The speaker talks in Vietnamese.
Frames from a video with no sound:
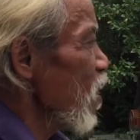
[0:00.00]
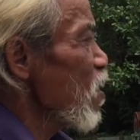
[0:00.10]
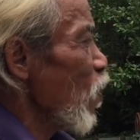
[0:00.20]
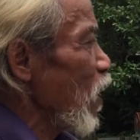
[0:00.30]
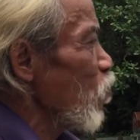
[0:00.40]

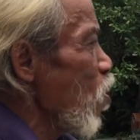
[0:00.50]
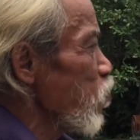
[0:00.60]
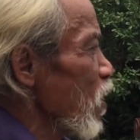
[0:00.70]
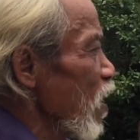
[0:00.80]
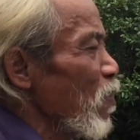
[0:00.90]
đứng ngoài đầu
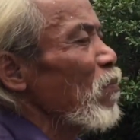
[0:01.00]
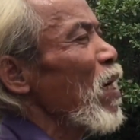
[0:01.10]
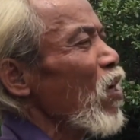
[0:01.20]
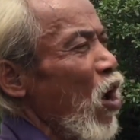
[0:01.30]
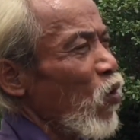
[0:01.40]
mùng á thì mình
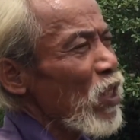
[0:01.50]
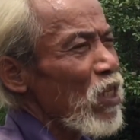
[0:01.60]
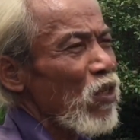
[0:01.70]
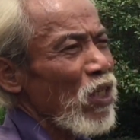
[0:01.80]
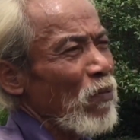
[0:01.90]
mới có hỏi
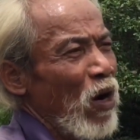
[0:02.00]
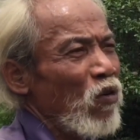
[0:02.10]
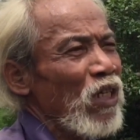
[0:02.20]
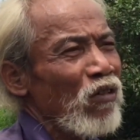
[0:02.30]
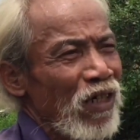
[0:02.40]
chưa có kịp
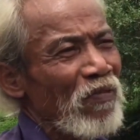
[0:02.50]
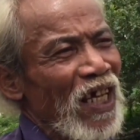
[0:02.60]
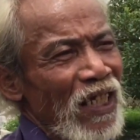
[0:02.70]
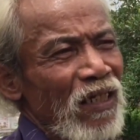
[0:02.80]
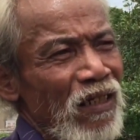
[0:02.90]
hỏi đâu là mấy
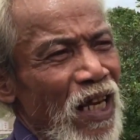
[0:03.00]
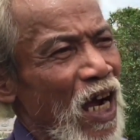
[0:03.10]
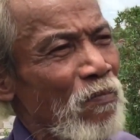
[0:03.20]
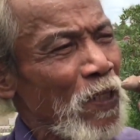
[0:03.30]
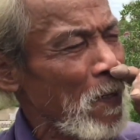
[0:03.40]
ảnh
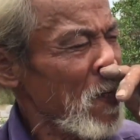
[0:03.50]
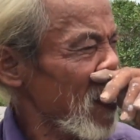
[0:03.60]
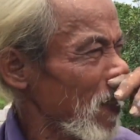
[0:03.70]
vợt mình rồi.